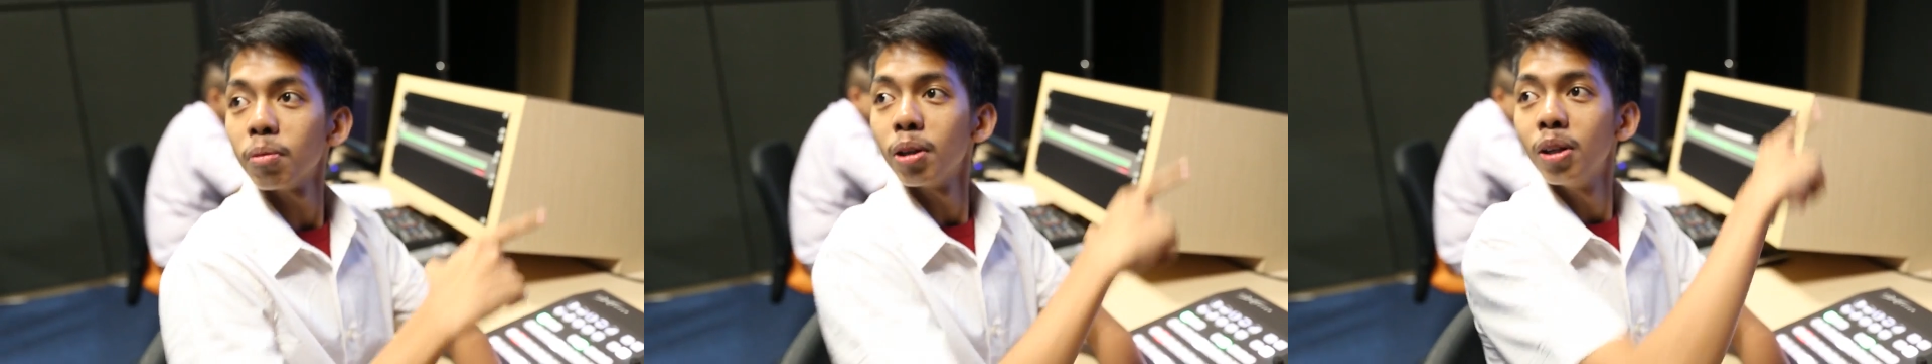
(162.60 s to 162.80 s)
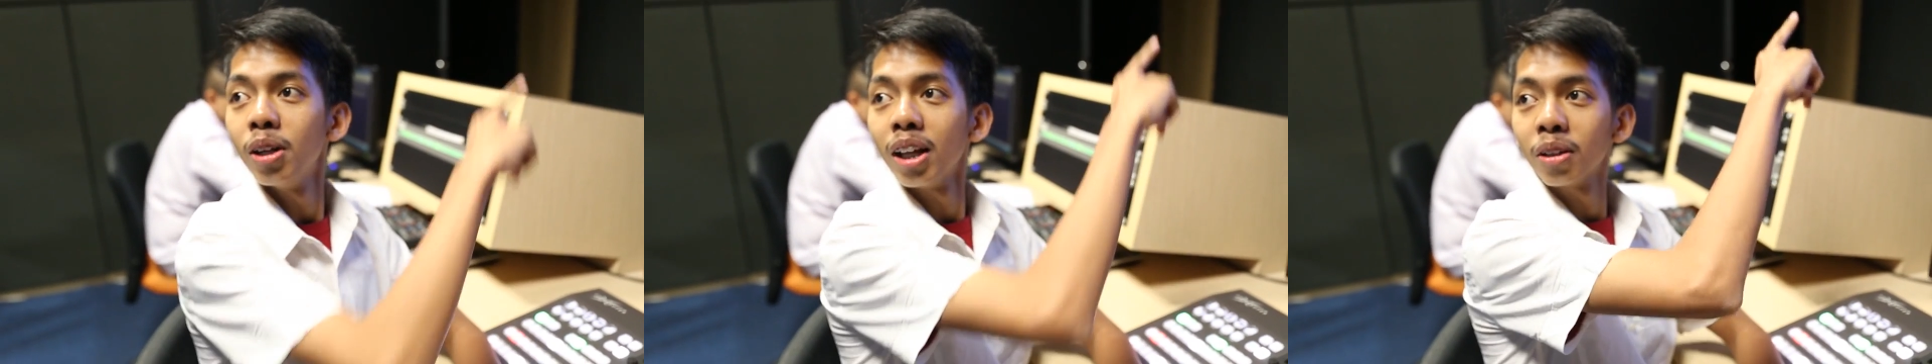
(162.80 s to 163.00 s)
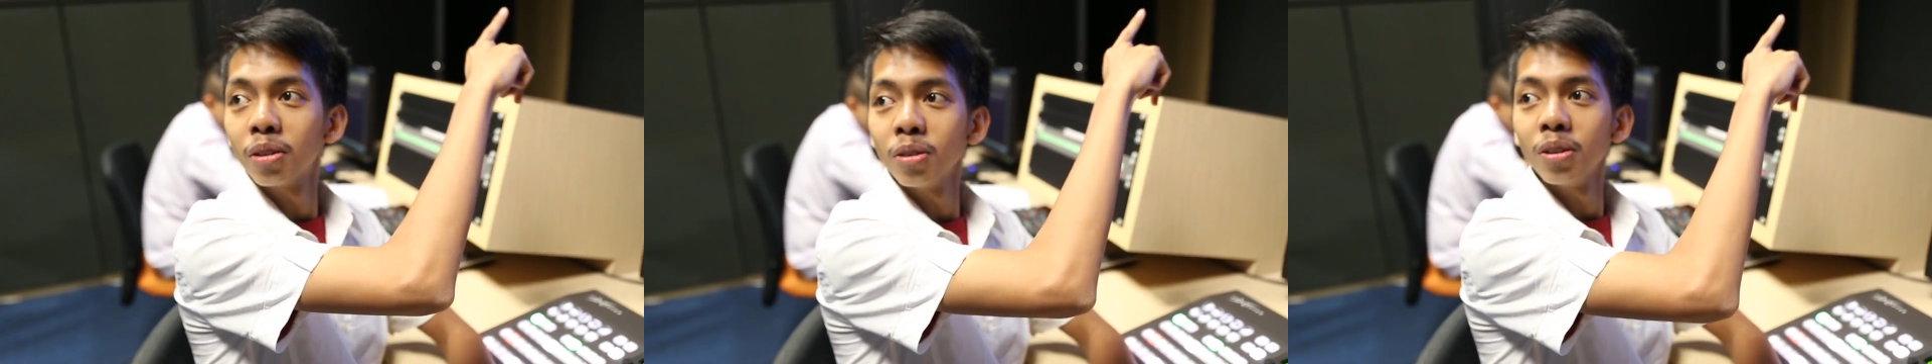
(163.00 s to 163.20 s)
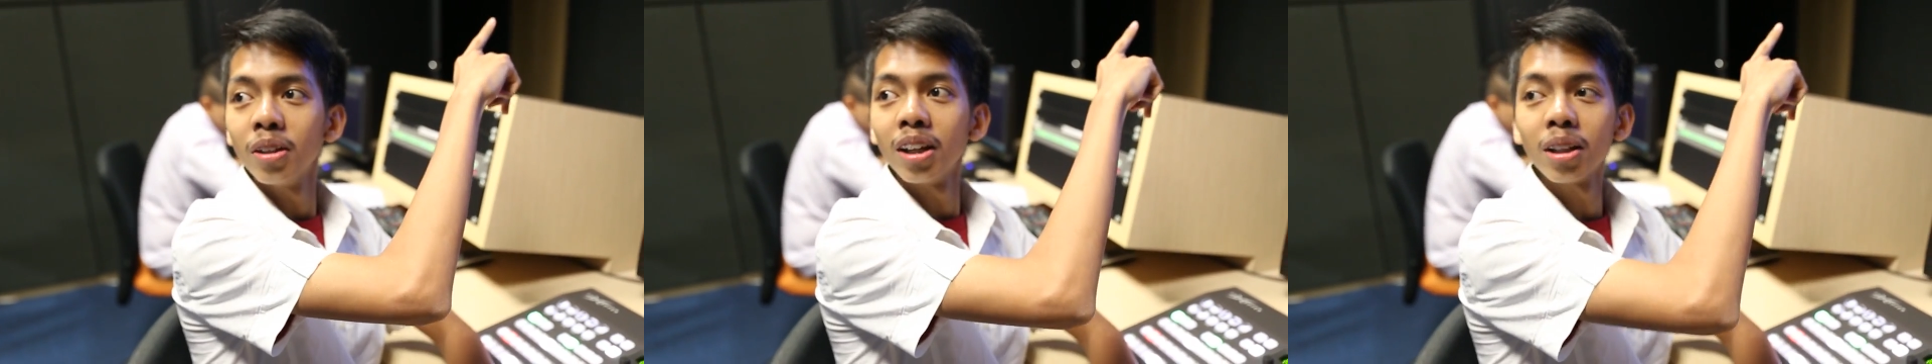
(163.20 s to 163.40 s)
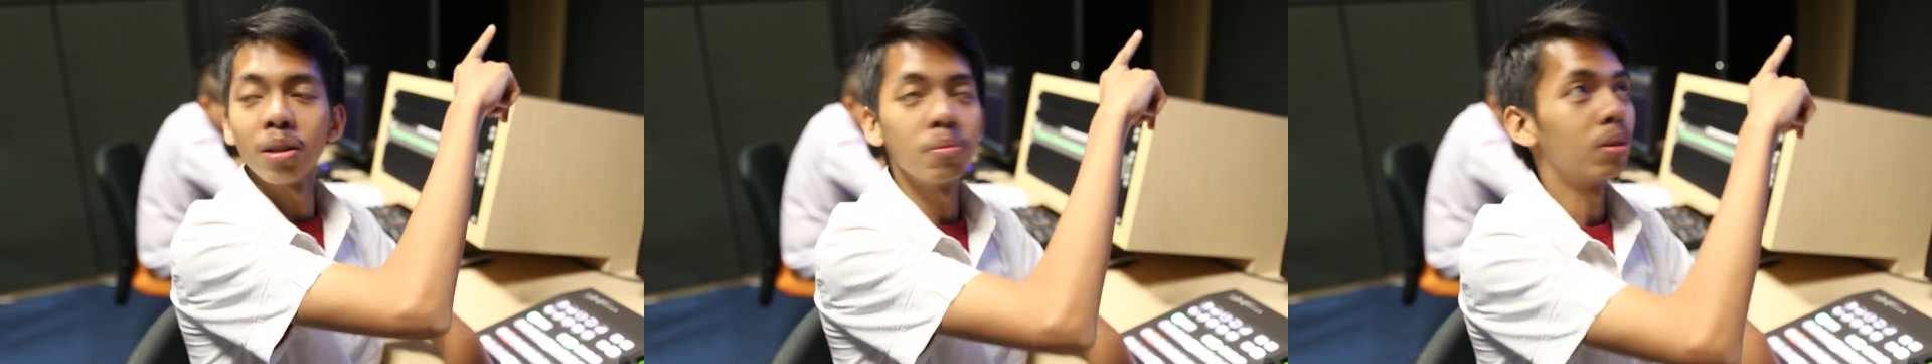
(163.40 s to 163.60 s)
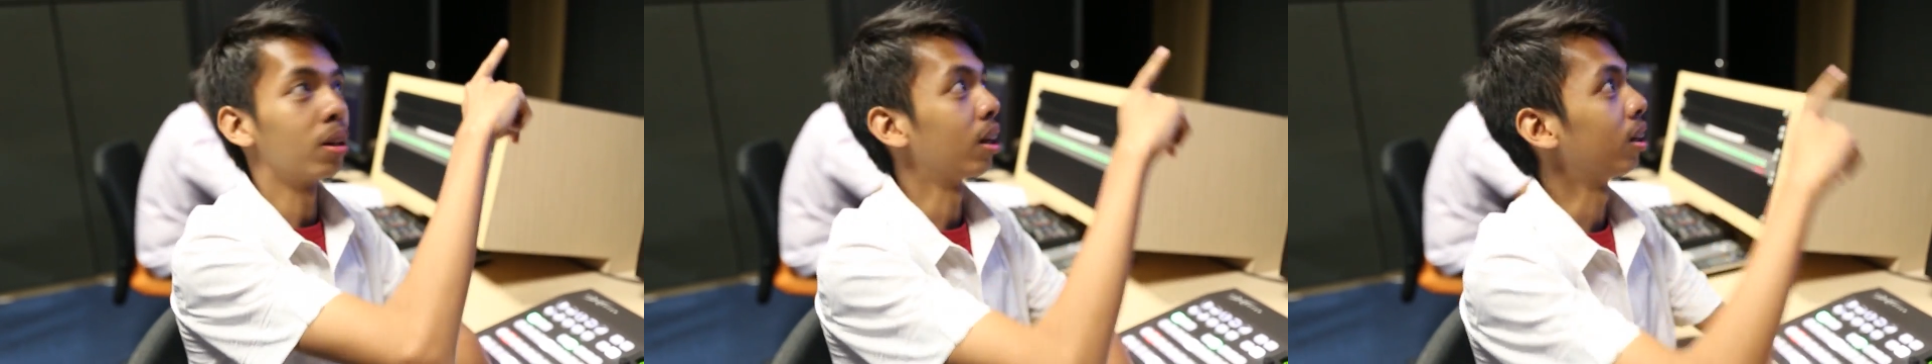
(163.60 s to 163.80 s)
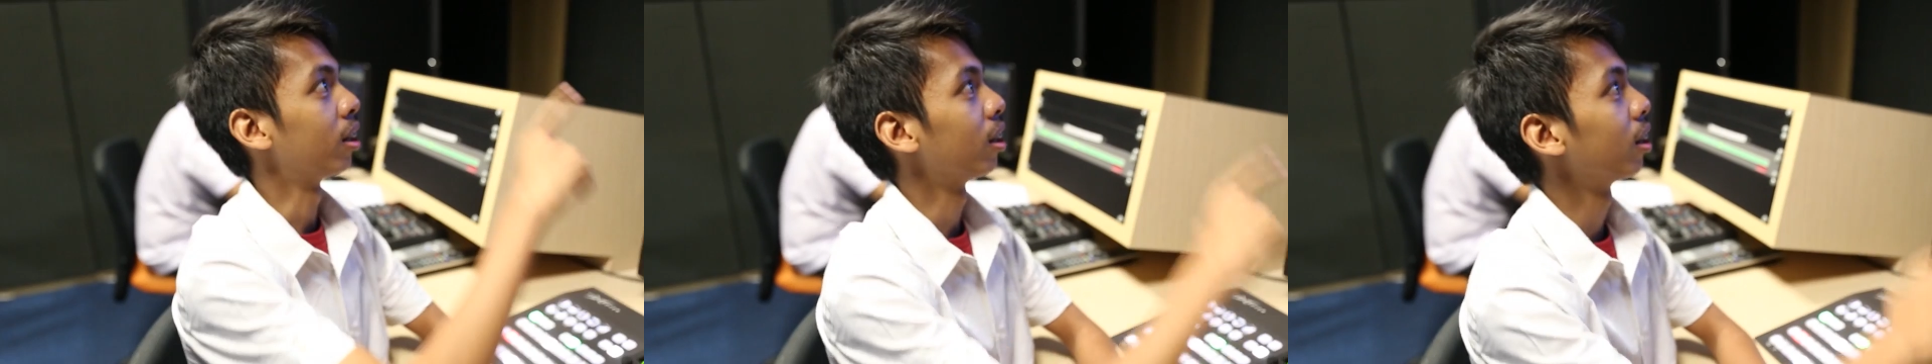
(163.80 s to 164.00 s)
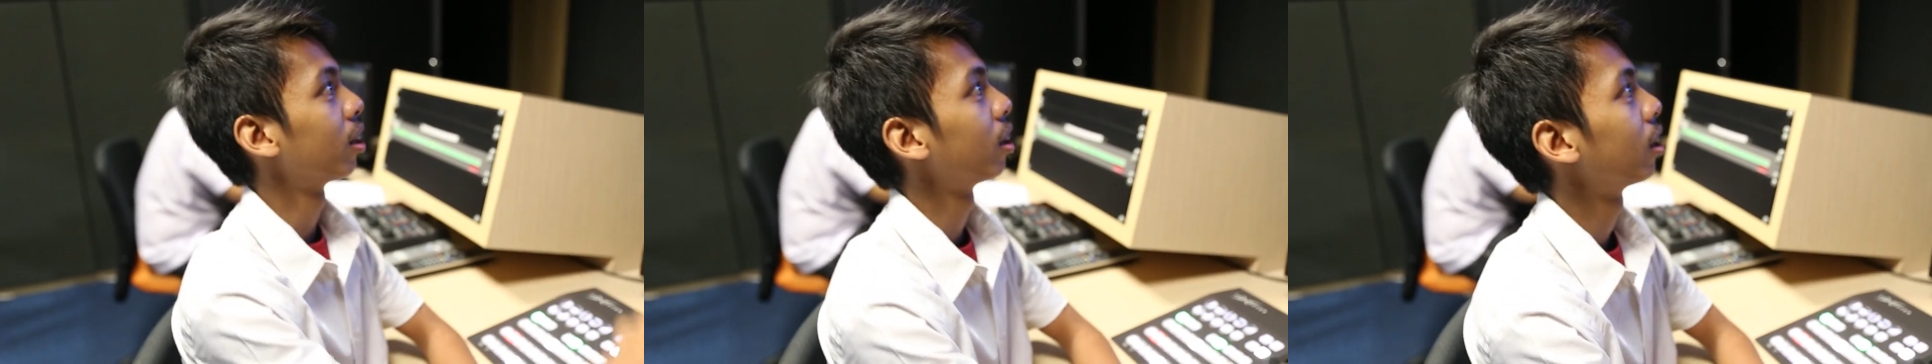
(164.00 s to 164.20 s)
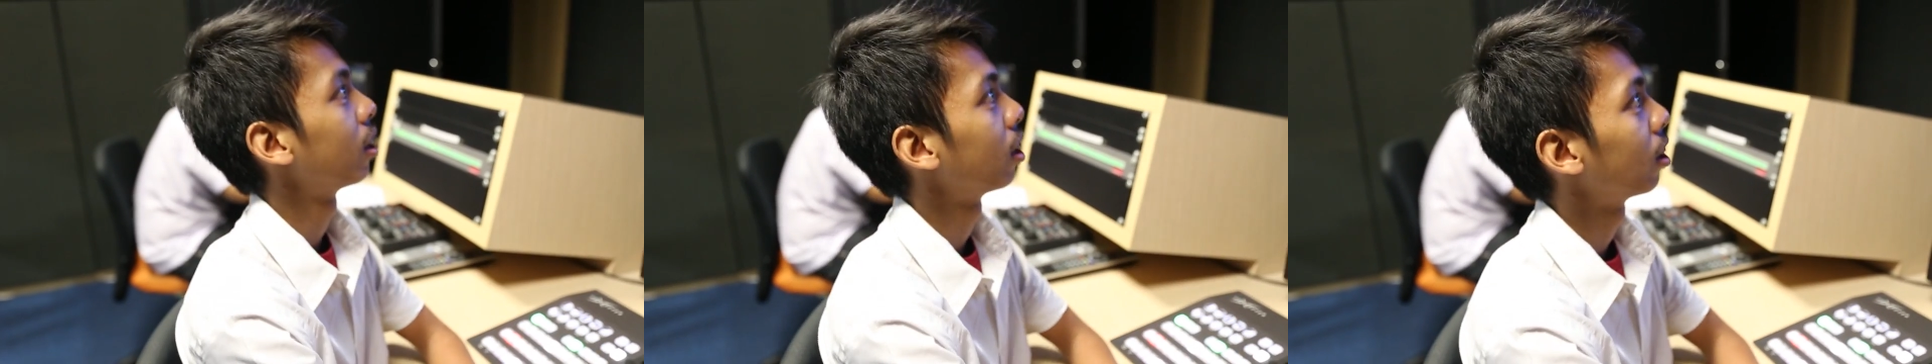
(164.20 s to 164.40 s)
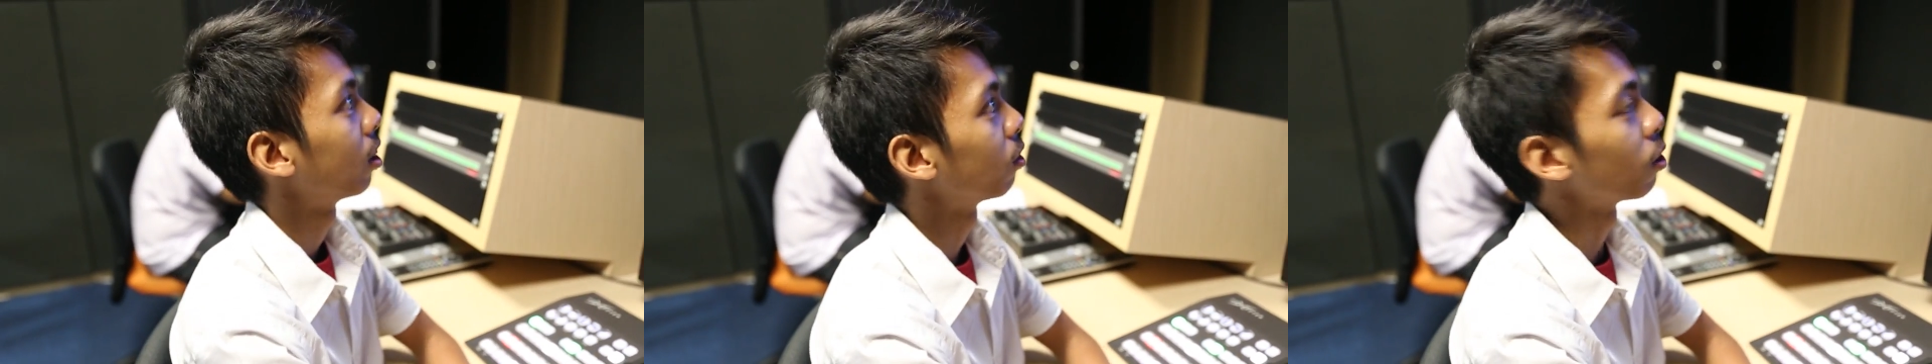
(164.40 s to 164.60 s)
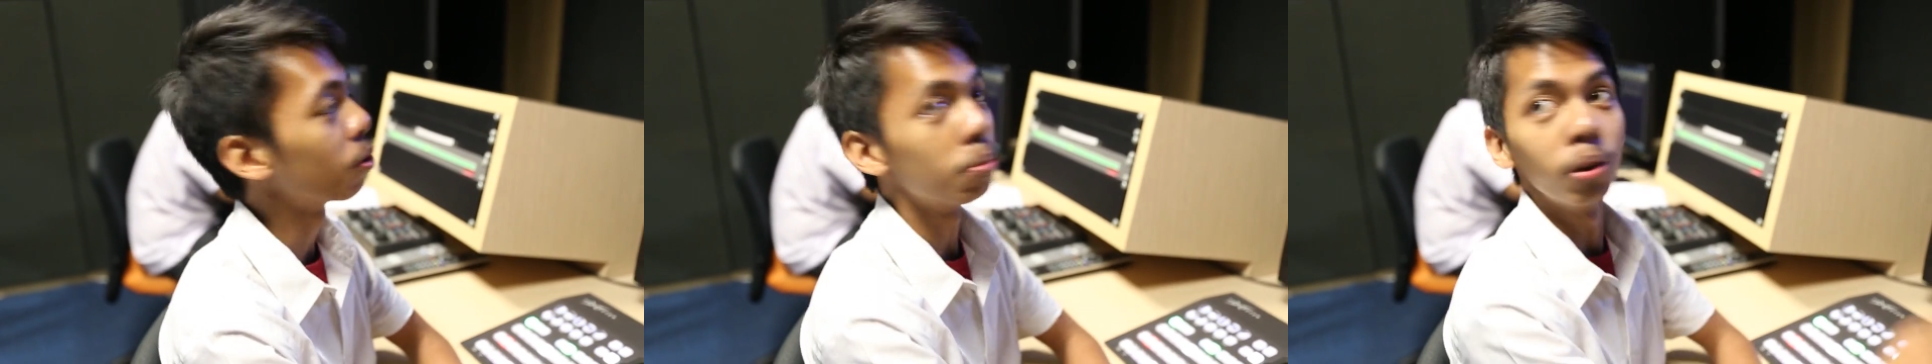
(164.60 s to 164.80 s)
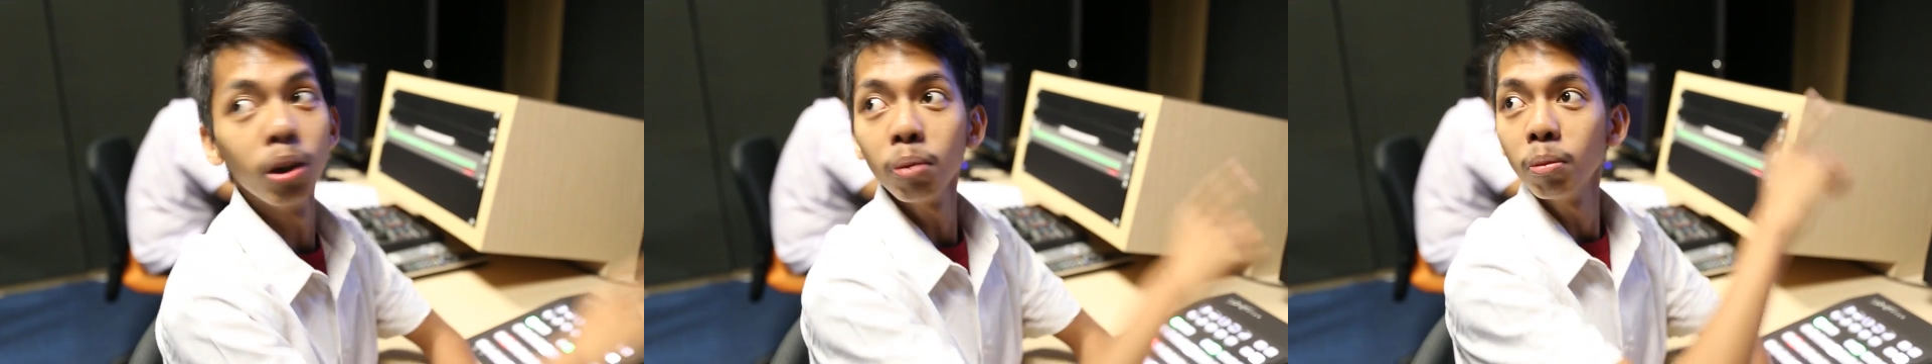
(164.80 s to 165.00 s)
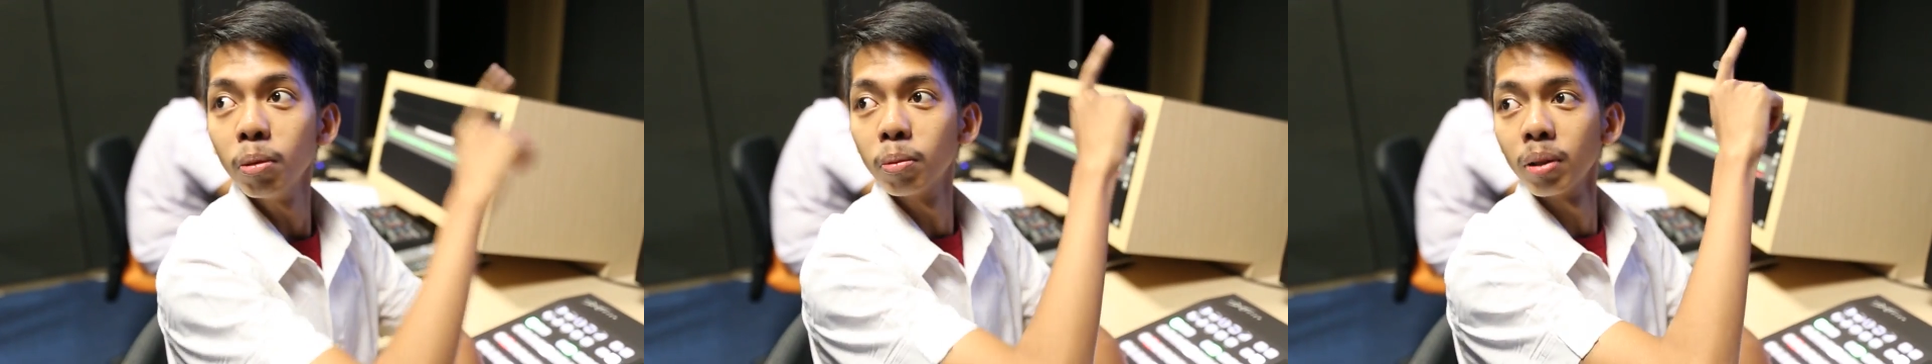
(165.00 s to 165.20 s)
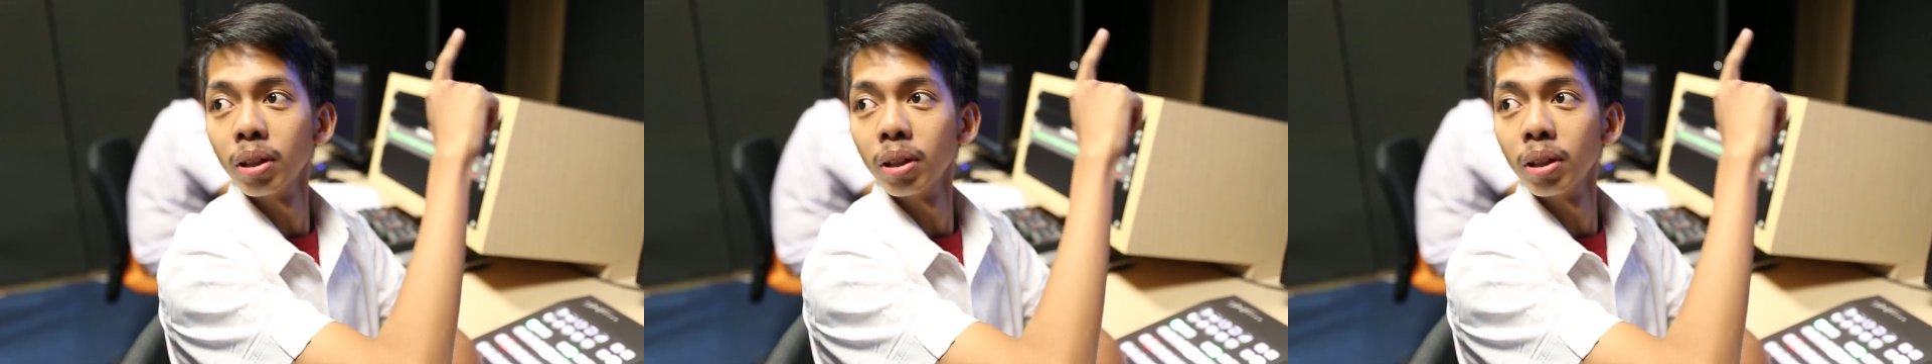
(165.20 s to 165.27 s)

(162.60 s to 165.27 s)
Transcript: coba dilihat dulu deh tampilannya udah bener belum